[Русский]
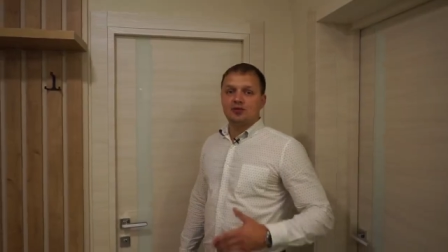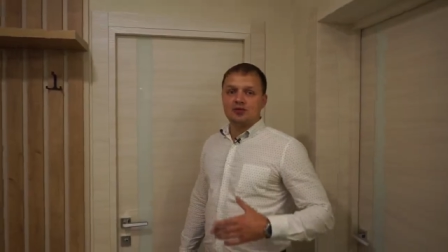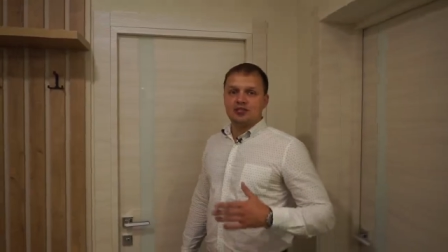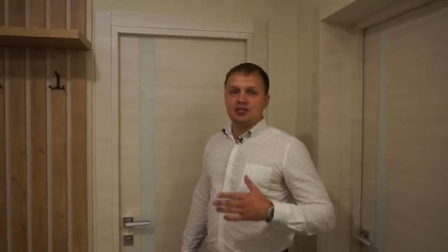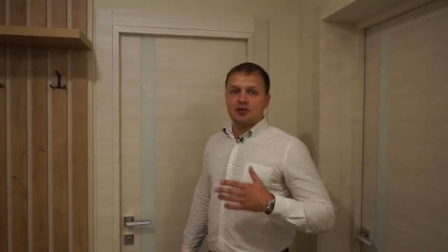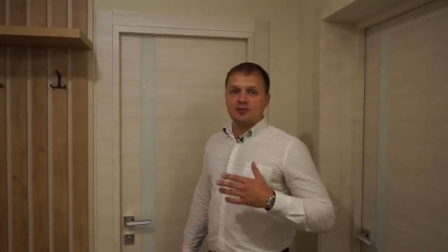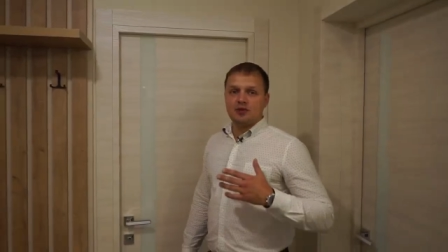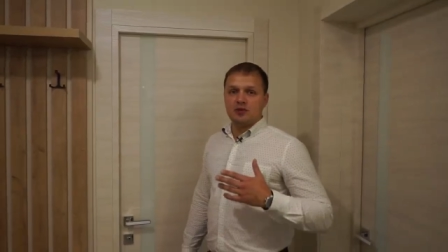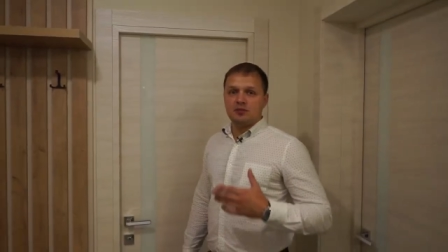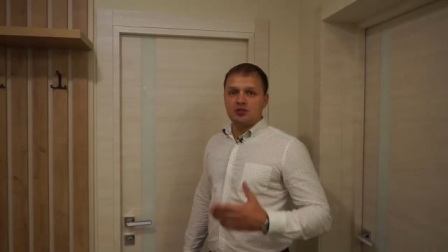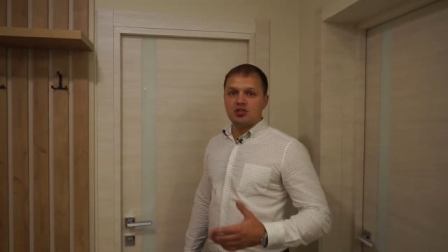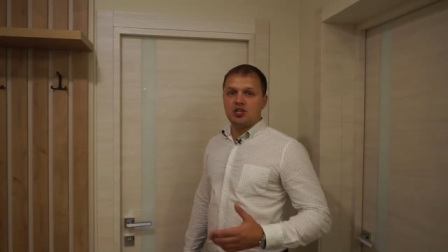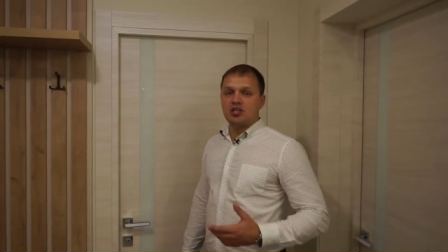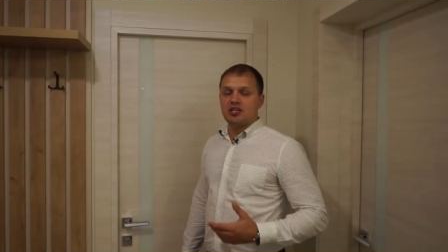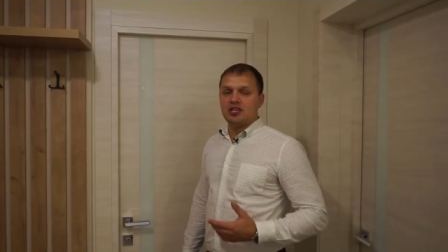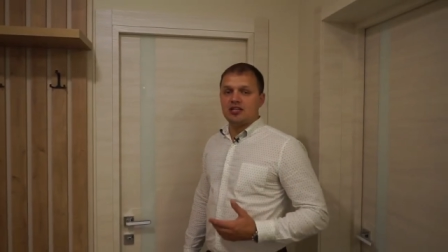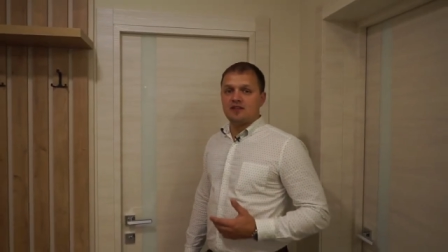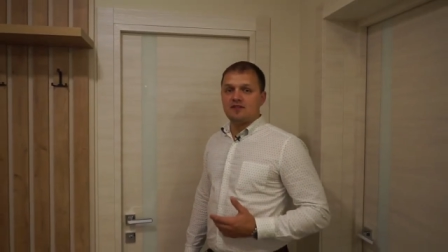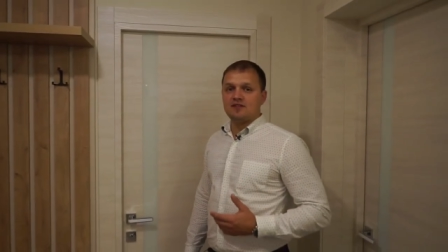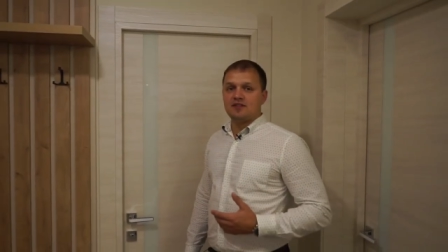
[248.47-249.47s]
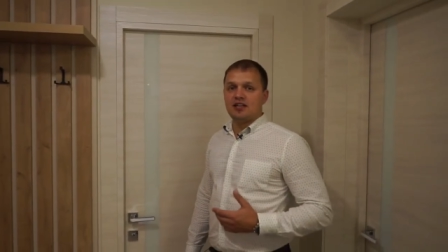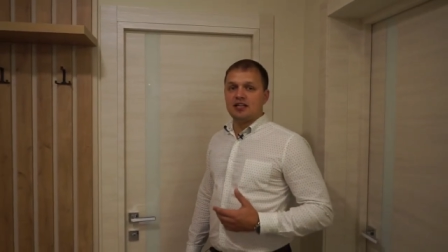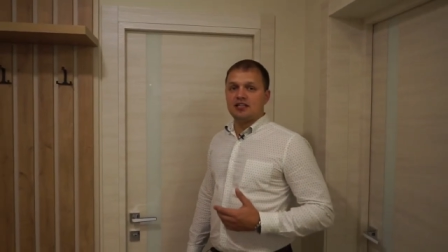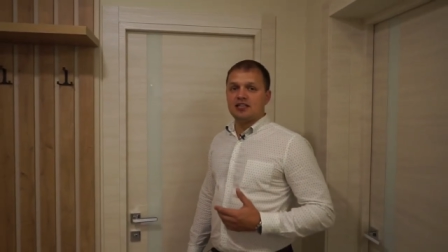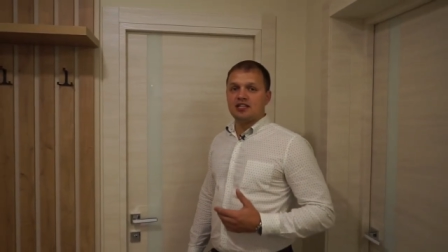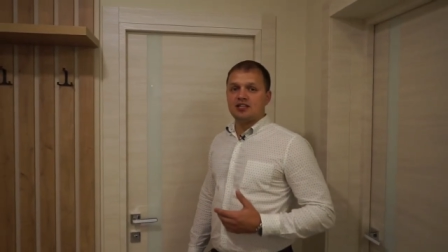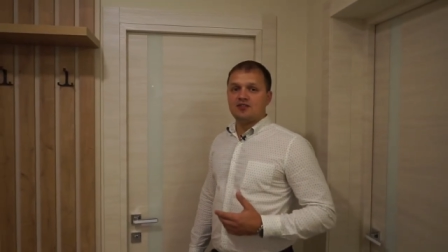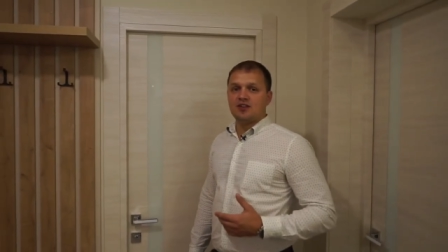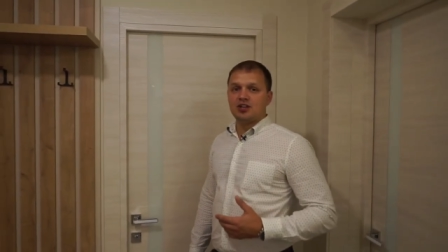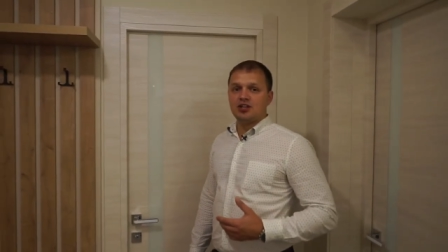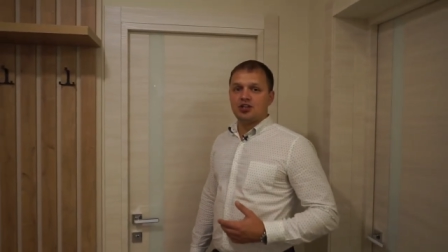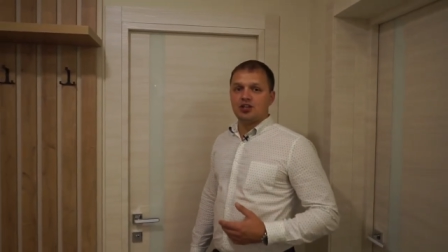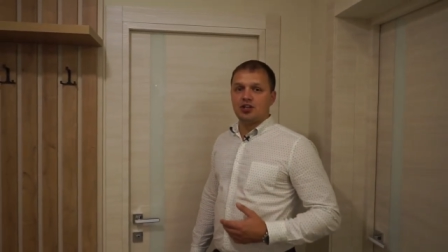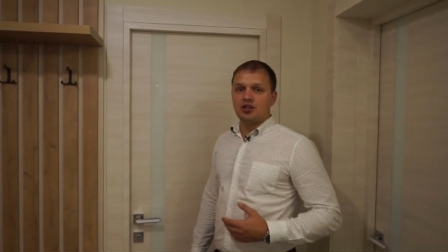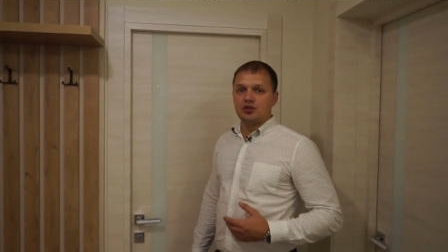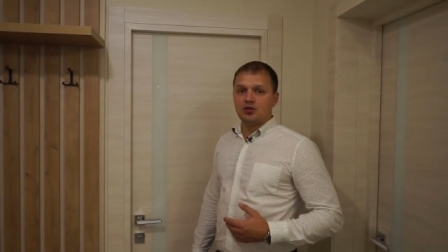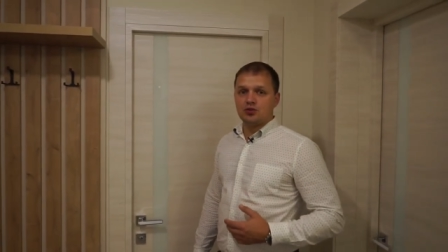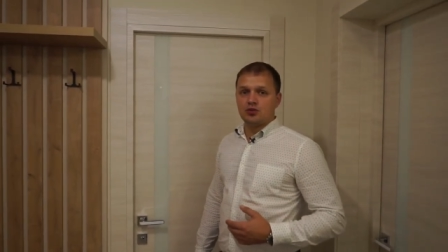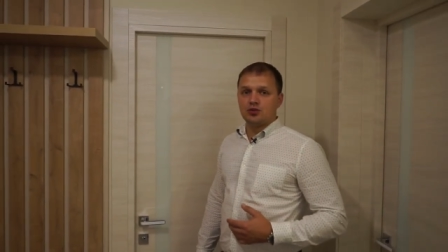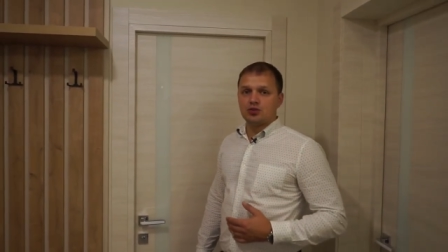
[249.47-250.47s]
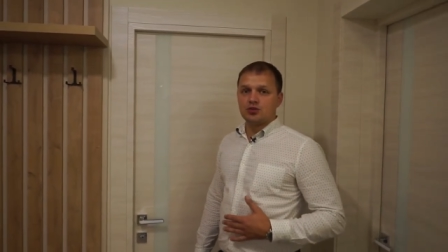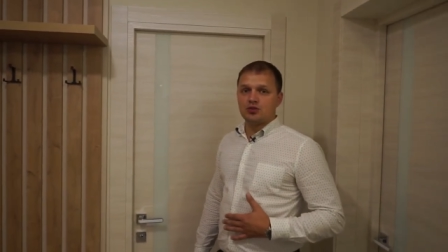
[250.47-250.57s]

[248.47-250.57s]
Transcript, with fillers: друзья, примечательно в данной квартире то,